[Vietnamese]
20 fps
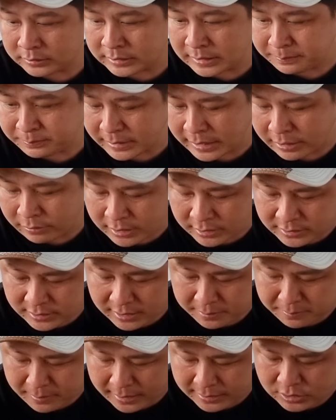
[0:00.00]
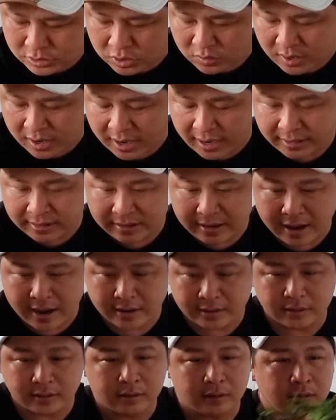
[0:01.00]
tiếp theo đến với mã số hai D.
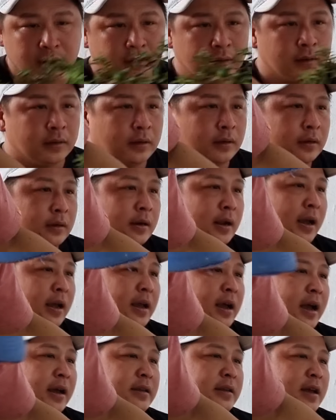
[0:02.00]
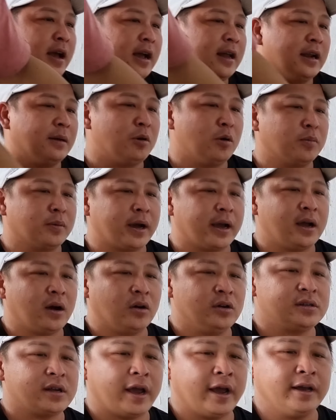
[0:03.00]
Đây hai D là một cây ổi
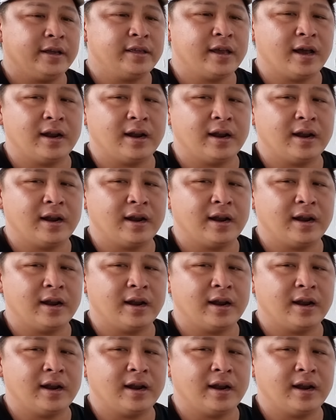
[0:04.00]
xẻ nha,